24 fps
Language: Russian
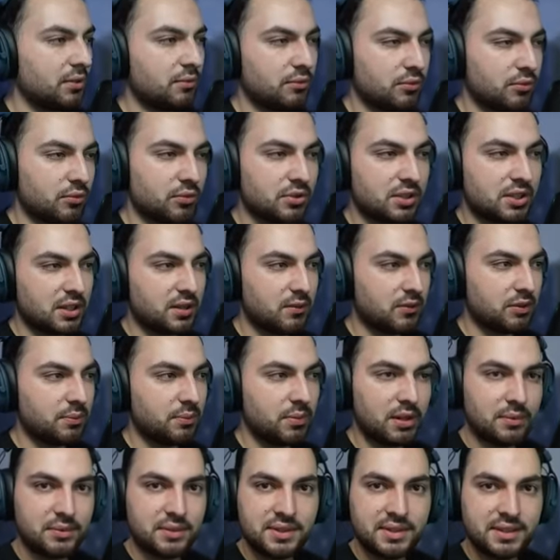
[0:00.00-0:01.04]
Музыка вот
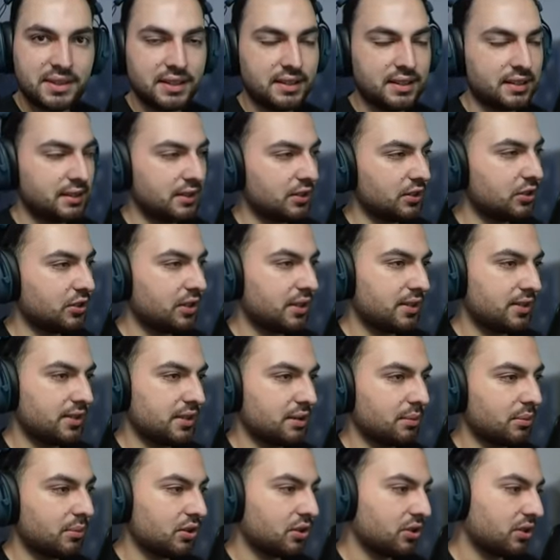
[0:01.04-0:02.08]
прям сильно отличается
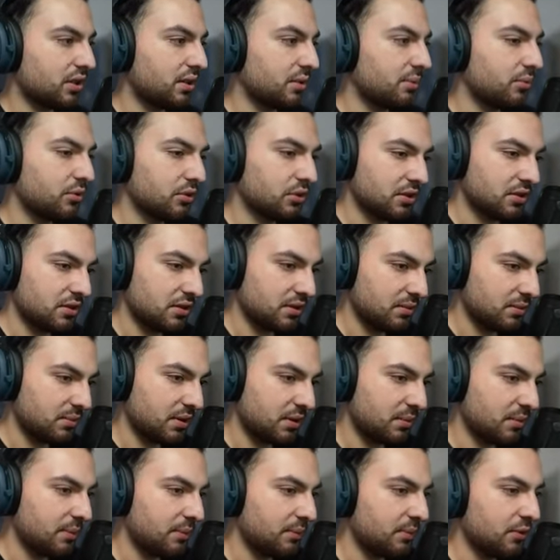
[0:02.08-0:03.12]
от прошлой работы. Здесь
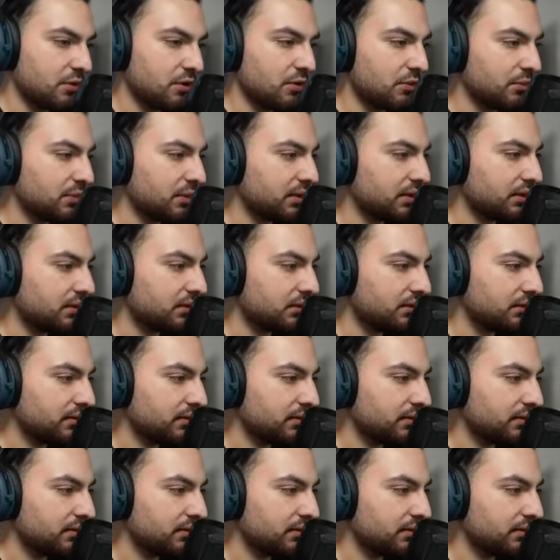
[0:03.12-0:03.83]
прям объемная.